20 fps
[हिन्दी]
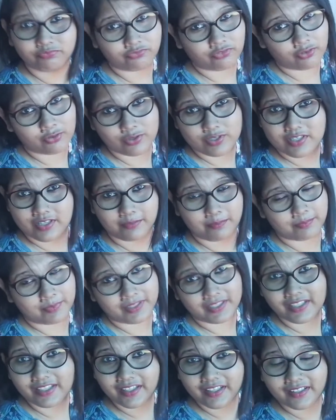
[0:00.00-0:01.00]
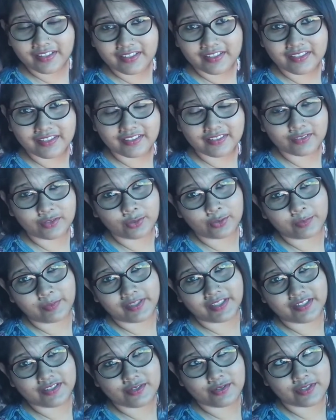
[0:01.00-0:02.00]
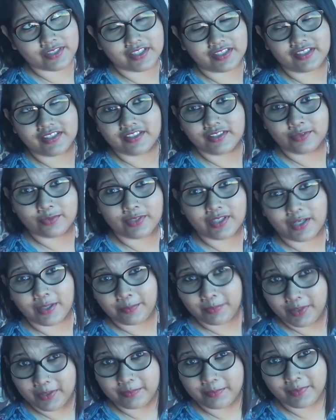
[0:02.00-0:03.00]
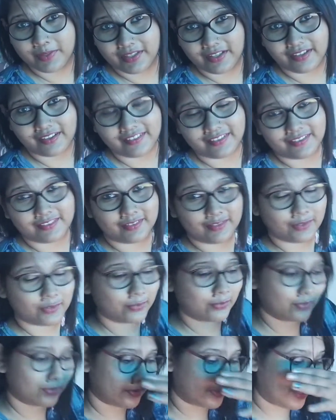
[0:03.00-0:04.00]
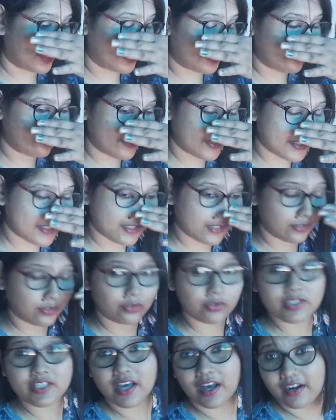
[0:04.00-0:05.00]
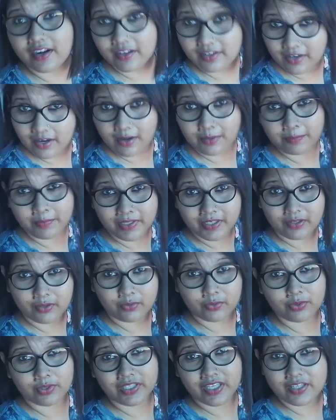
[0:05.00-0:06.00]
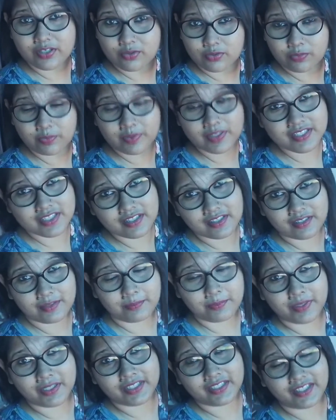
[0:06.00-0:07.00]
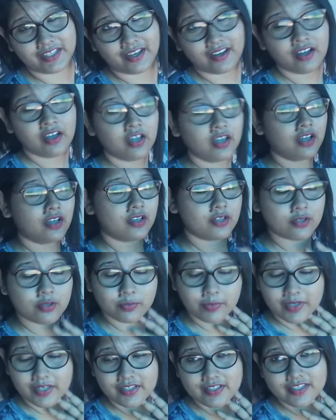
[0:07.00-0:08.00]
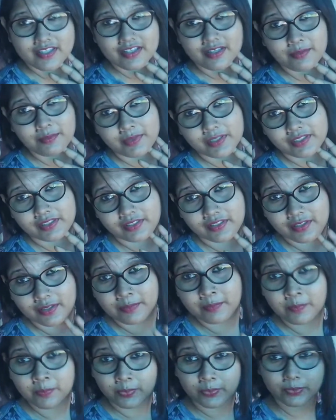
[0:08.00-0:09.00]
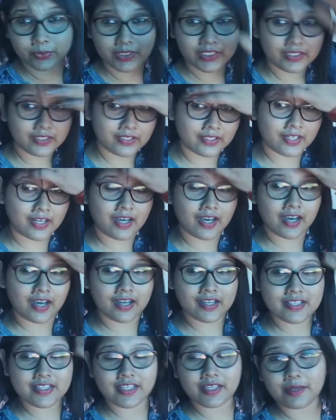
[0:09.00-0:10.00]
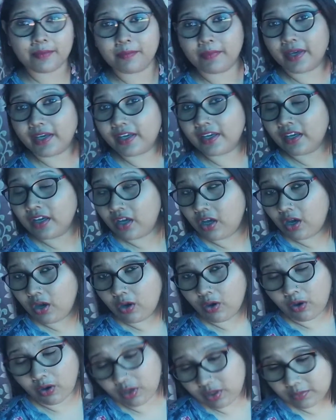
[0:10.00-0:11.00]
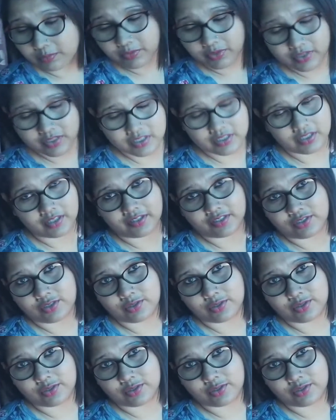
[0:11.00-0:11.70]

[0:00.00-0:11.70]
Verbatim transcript: वो सब बनेगा नहीं तो मैंने सोचा कि क्यों ना अभी बना लेती हूँ एनी चलो सारा काम मेरा हो गया सुबह से लिपट गया सुबह से मतलब पूरी तरह से मैं ऑलमोस्ट थक